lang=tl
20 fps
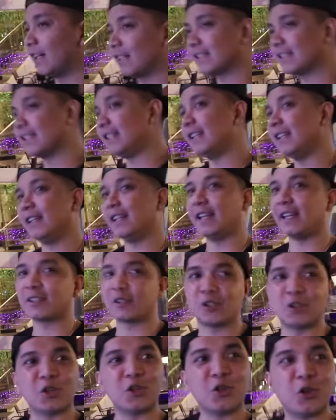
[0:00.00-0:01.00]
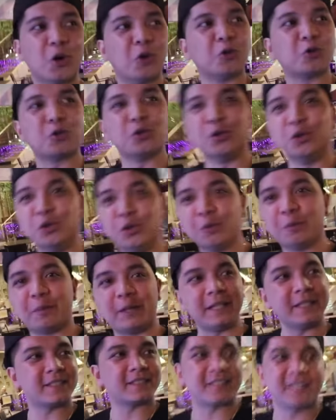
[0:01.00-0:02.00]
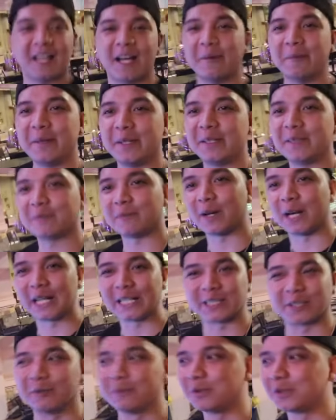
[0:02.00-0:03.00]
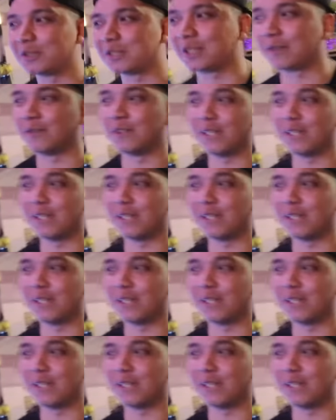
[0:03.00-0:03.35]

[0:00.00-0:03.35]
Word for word: As in, ito yung go-to place namin para sa music